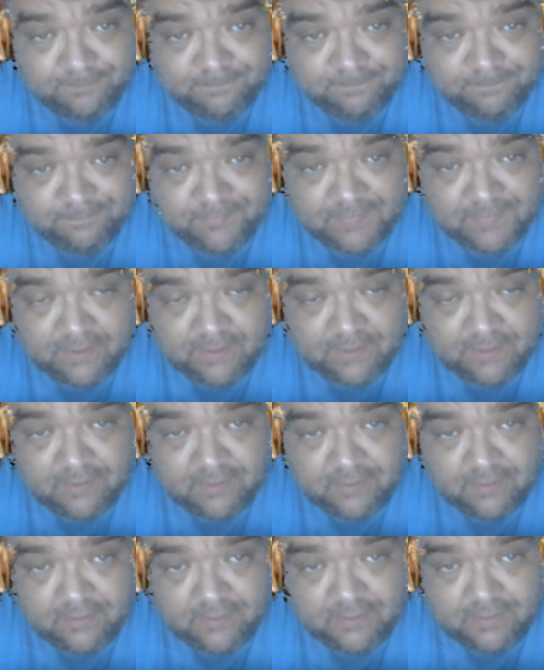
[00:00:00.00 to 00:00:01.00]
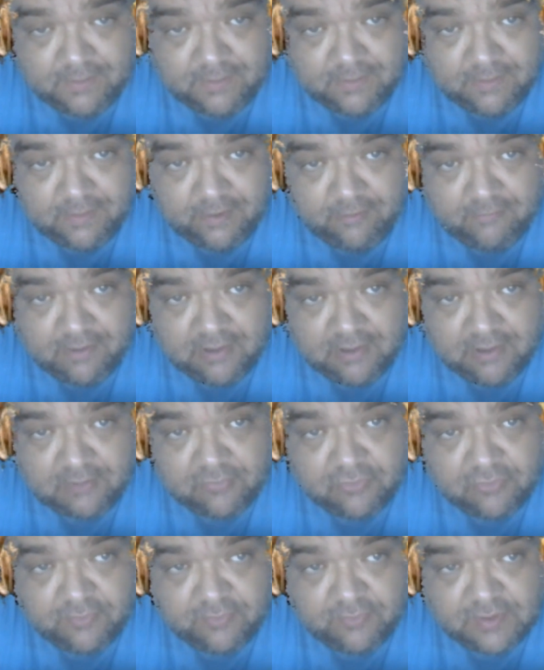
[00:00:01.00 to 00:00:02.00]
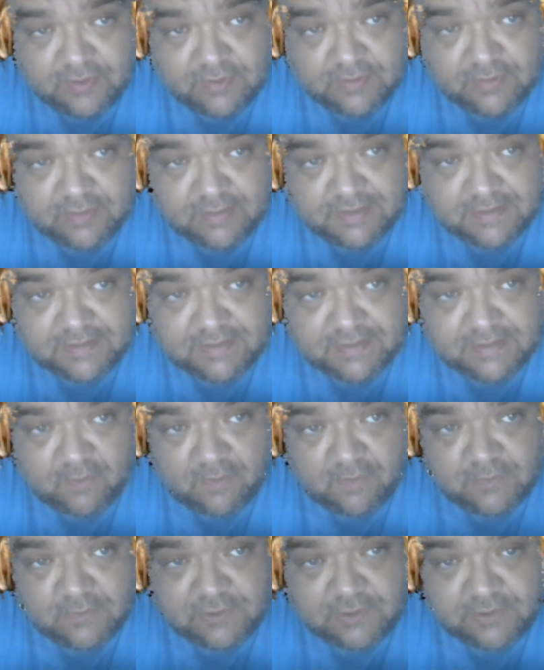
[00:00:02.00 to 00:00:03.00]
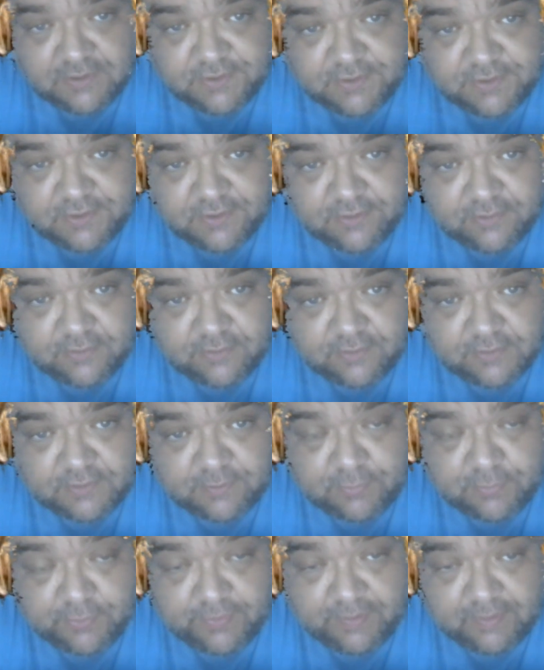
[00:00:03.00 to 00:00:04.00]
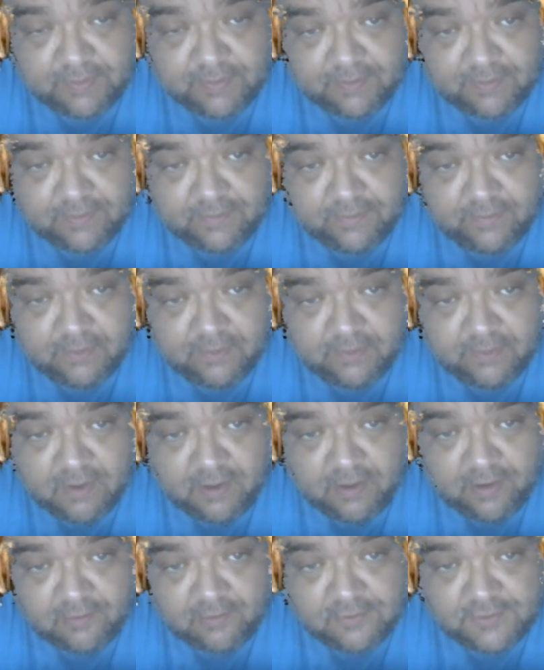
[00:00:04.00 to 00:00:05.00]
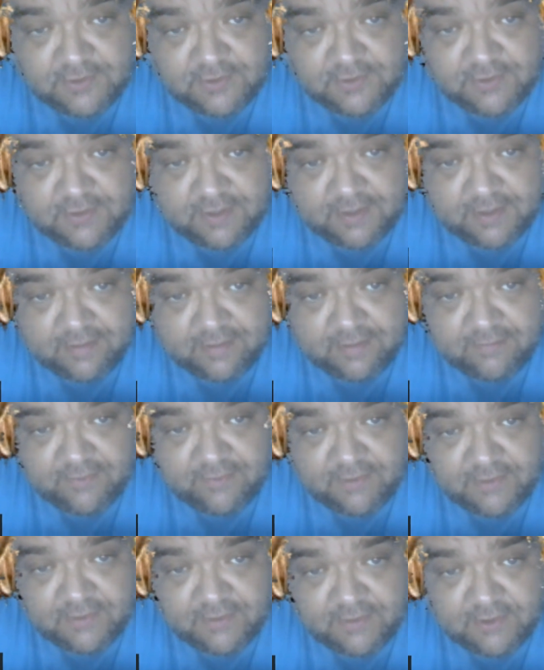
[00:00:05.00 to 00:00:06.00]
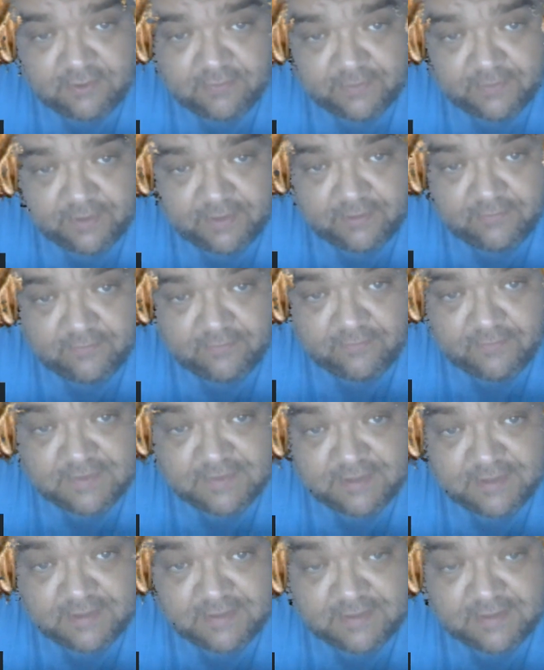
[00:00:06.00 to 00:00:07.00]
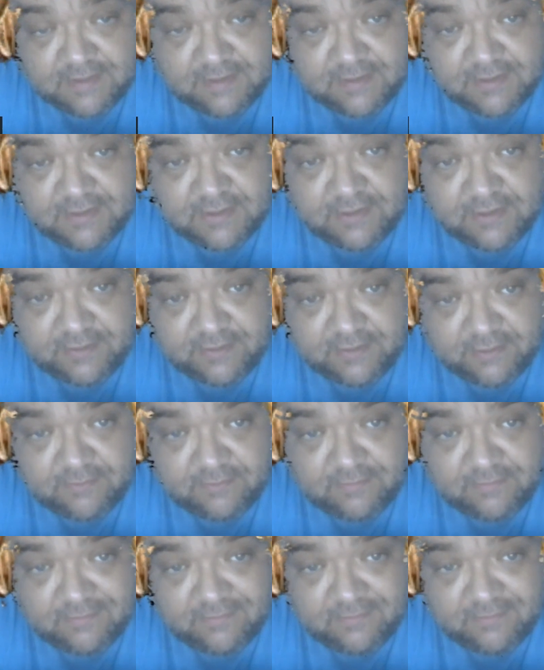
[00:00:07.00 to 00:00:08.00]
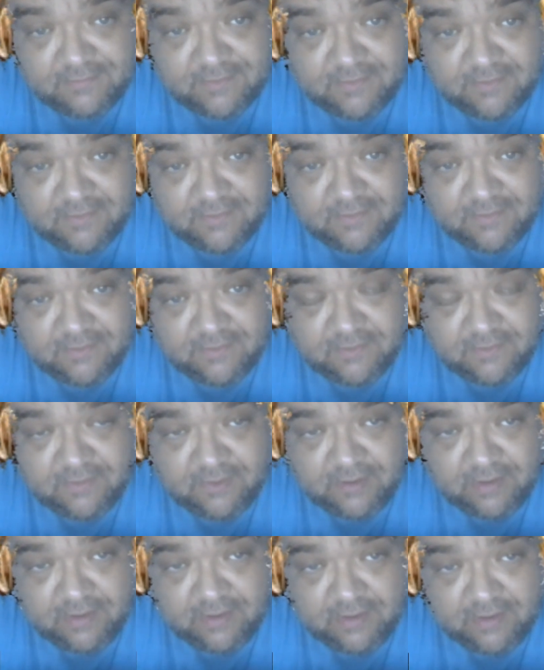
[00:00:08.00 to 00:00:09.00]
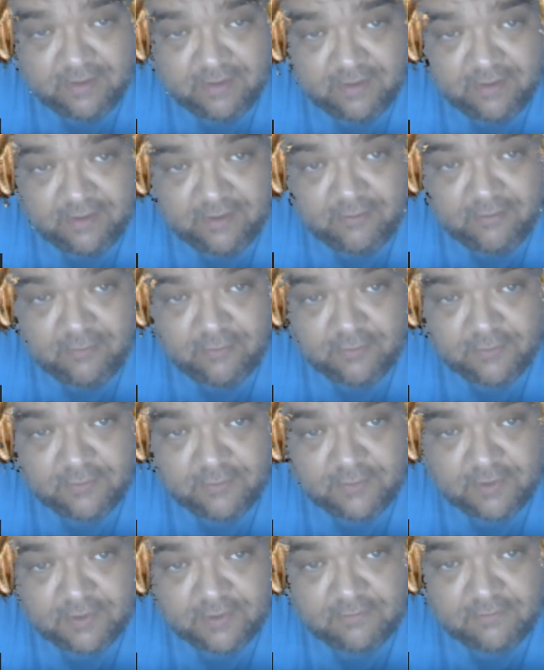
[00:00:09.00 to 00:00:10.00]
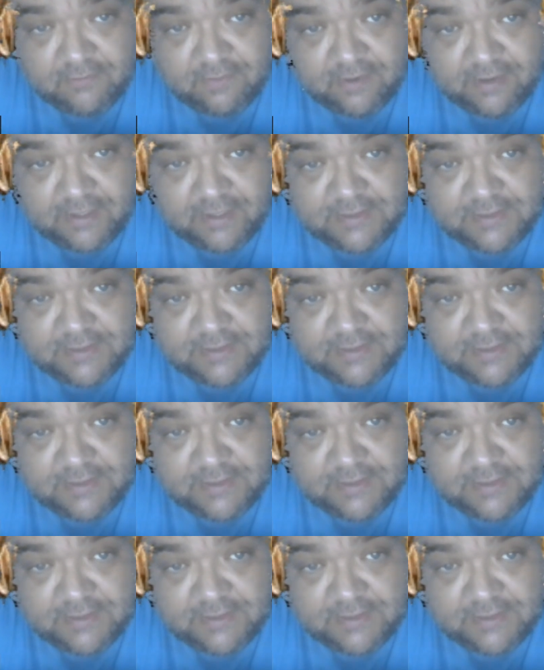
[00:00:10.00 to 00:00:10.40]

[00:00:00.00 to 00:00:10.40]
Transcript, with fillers: que é uma abominação aos olhos de Deus? Porque ao tirar a vida de alguém, você está tirando, é, a sua própria